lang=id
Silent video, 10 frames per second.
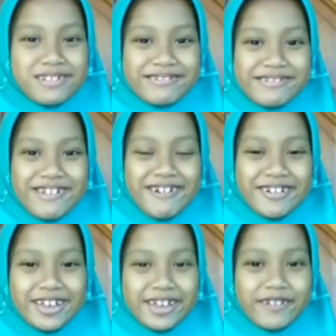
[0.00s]

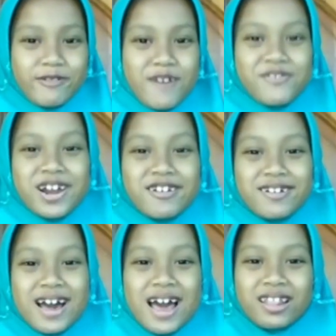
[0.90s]
warahmatullahi
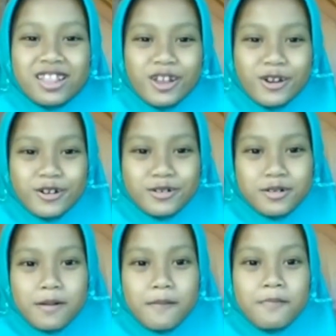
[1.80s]
wabarakatuh.
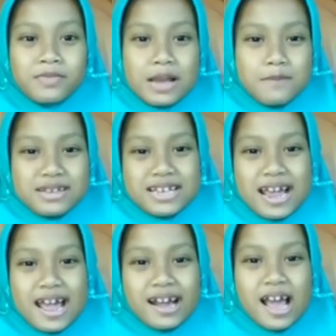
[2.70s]
Nama
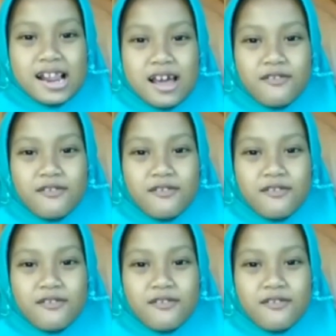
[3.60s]
saya Kayla